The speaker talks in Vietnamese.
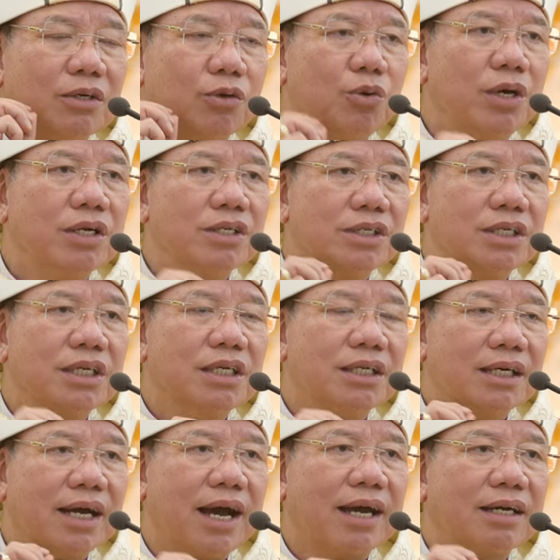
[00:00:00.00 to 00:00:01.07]
nguyện
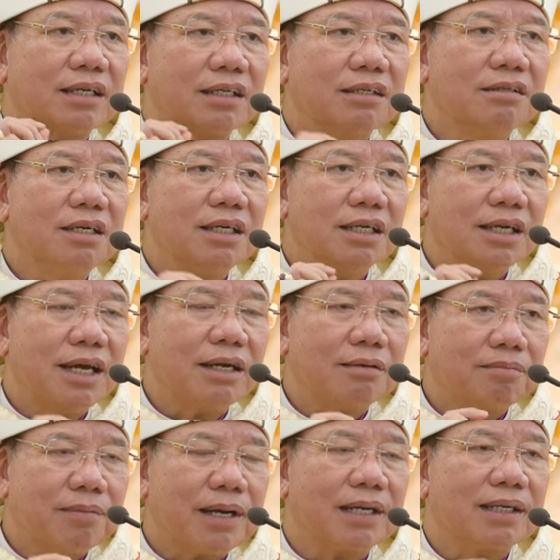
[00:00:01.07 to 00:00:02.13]
xin ngài tươi nét
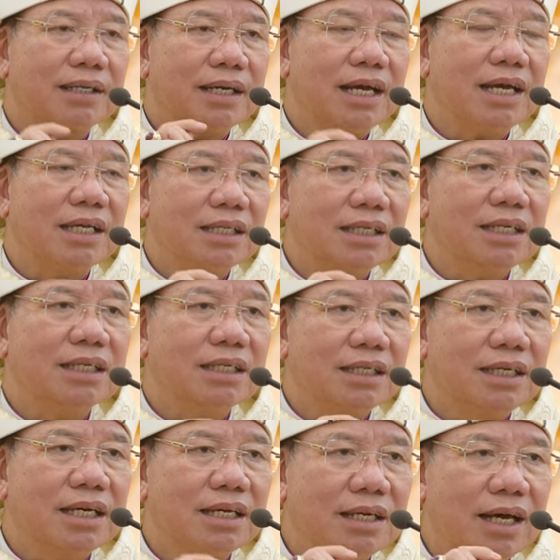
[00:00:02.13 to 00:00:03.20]
mặt để
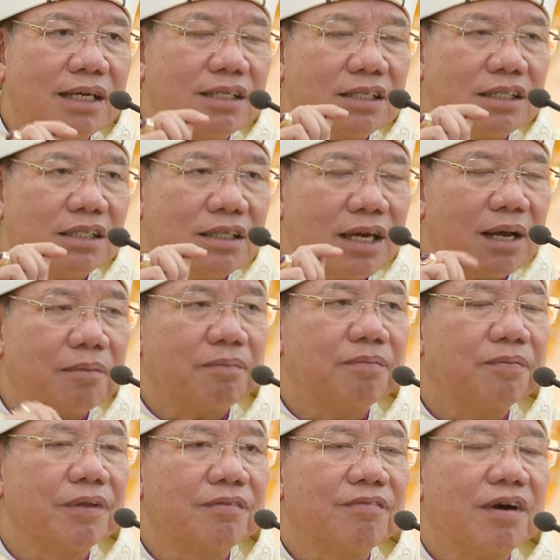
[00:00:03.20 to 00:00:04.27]
nhìn đến anh chị em
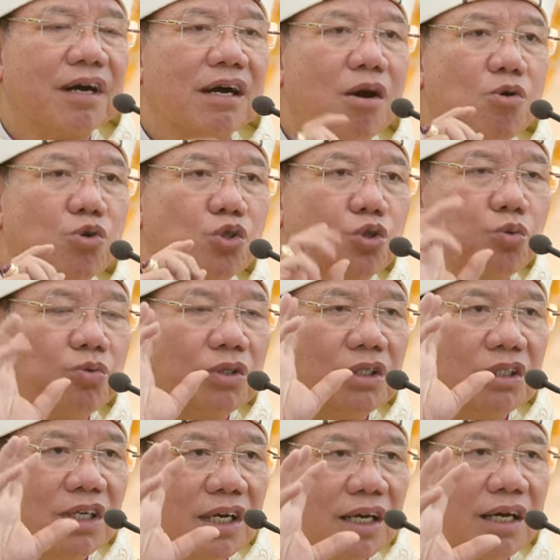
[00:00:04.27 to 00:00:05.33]
và cầu chúc
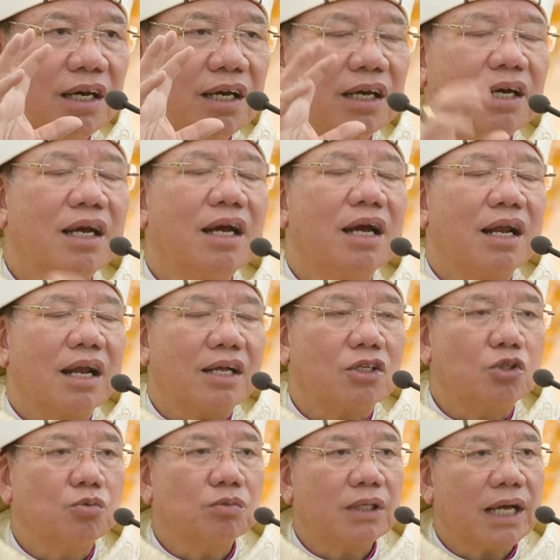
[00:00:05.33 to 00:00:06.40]
như thế là
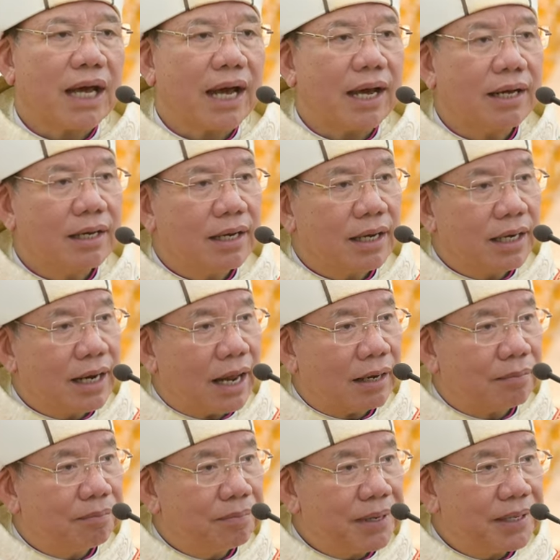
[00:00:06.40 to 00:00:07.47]
chúng ta
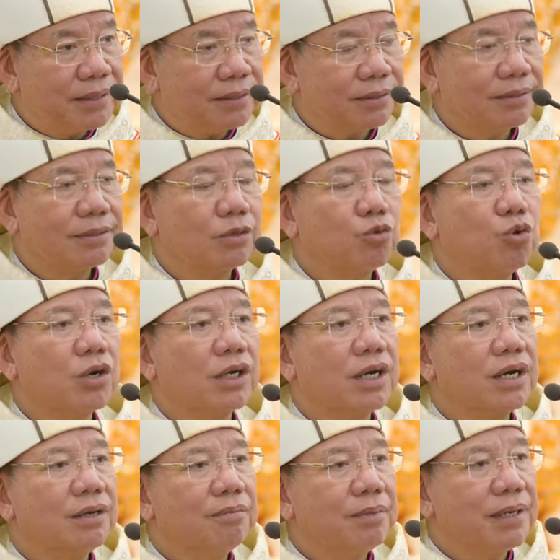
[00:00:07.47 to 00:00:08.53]
đặt mình cuộc
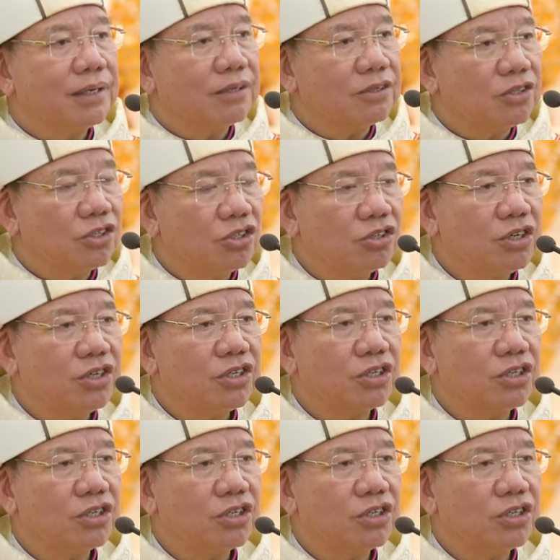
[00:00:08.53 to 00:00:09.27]
đời mình dưới